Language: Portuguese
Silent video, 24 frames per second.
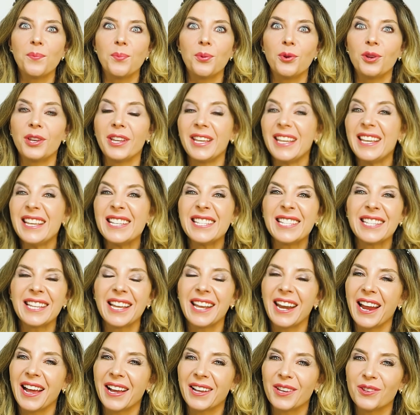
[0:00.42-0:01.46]
por que
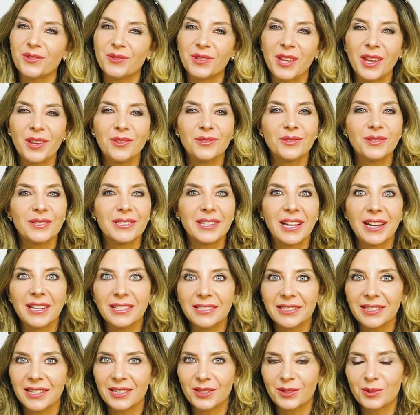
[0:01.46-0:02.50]
será que eu tenho
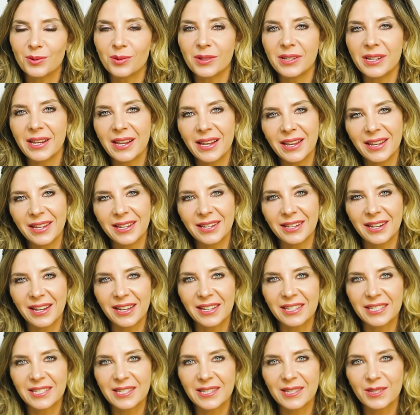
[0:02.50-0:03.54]
tantas
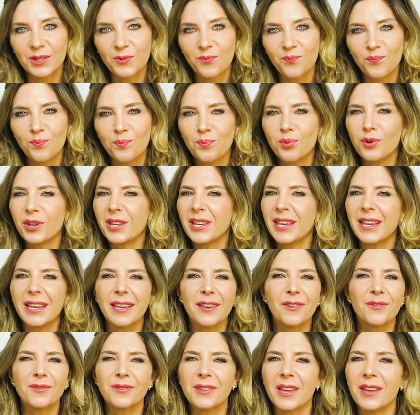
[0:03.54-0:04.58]
olheiras? Por que,
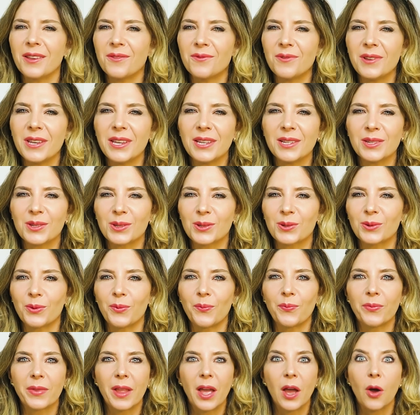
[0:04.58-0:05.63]
que eu tenho
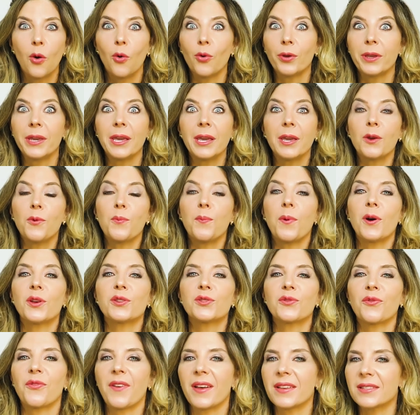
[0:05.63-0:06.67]
isso? O que, que eu
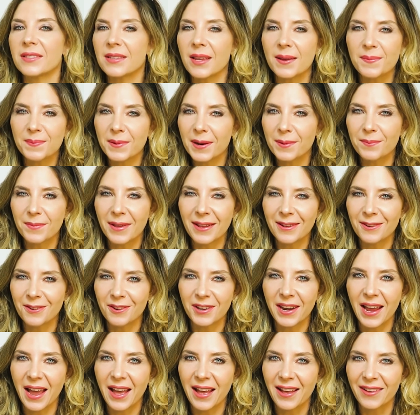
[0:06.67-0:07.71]
posso fazer para
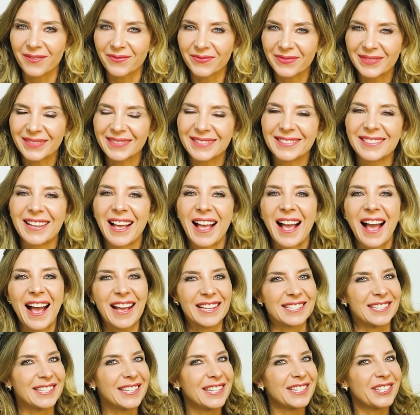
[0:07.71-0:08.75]
melhorar?
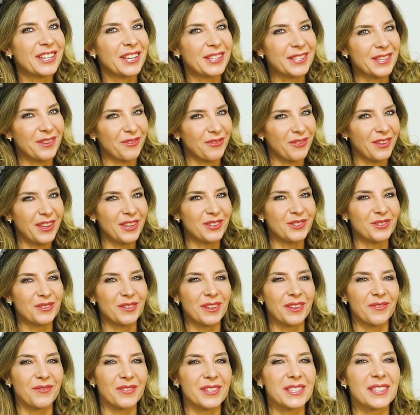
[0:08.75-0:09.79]
Assiste esse vídeo
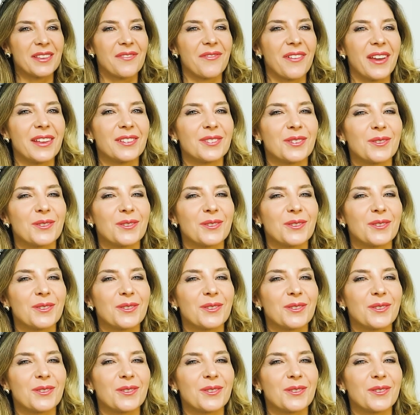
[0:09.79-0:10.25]
que você vai